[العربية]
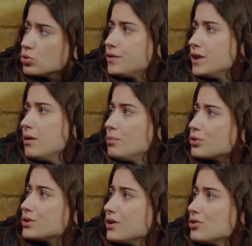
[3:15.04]
مرتضى
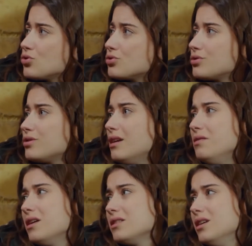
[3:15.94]
لا تنسى انه في
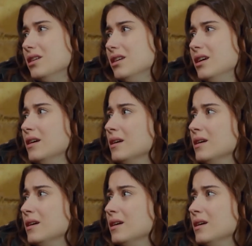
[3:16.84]
اولاد بالقصه